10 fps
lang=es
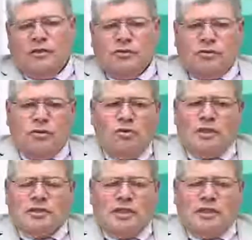Todo lo
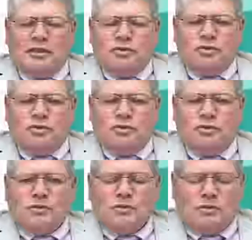hacía Jesús
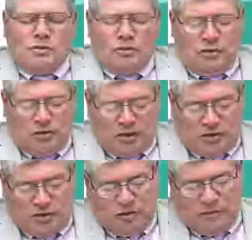con
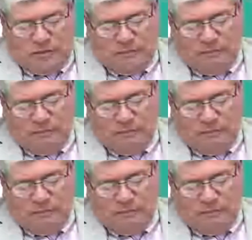oración.